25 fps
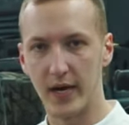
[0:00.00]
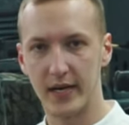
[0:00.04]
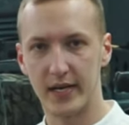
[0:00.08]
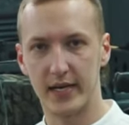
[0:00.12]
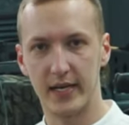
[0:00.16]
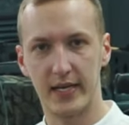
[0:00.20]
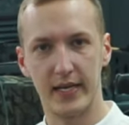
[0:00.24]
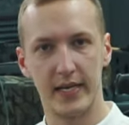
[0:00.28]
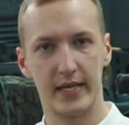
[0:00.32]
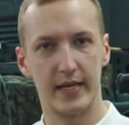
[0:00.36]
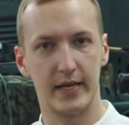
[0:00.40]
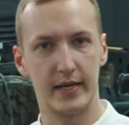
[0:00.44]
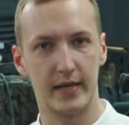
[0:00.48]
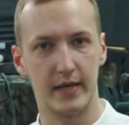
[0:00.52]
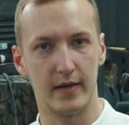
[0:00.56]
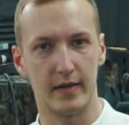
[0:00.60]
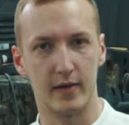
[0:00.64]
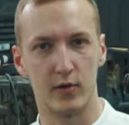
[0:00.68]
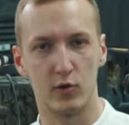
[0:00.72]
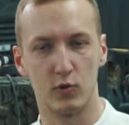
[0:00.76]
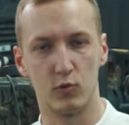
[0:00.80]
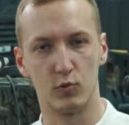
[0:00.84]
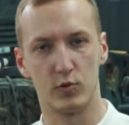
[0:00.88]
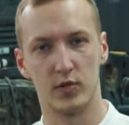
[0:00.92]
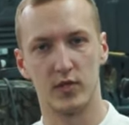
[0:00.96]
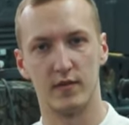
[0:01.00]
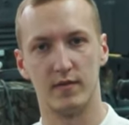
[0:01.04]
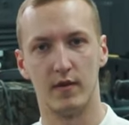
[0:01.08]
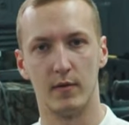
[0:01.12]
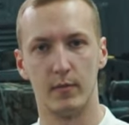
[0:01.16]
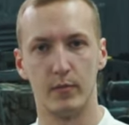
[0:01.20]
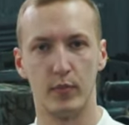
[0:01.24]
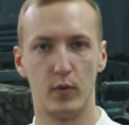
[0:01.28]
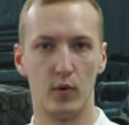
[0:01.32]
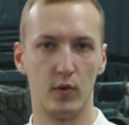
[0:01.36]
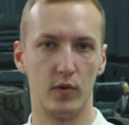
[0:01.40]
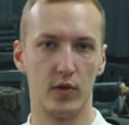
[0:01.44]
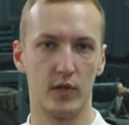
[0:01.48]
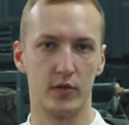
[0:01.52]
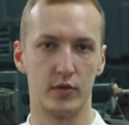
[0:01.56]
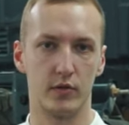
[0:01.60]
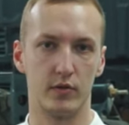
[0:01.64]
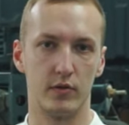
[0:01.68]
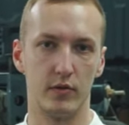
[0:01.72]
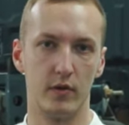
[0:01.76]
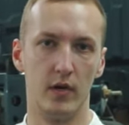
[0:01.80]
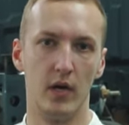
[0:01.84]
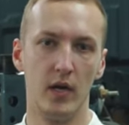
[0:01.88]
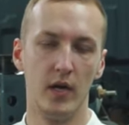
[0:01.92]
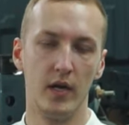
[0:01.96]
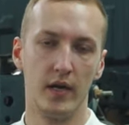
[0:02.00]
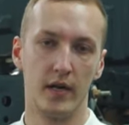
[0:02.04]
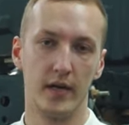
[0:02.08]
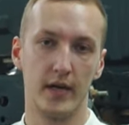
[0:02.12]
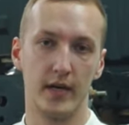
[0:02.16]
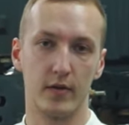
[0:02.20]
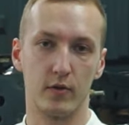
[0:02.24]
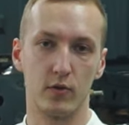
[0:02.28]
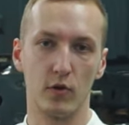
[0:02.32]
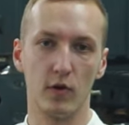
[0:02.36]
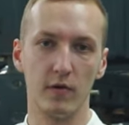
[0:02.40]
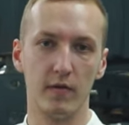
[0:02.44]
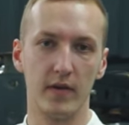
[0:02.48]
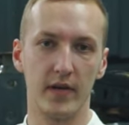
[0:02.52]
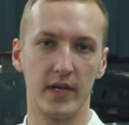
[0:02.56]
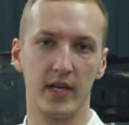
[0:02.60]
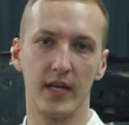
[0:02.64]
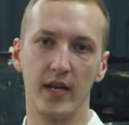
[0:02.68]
оклейке кузова полностью готова,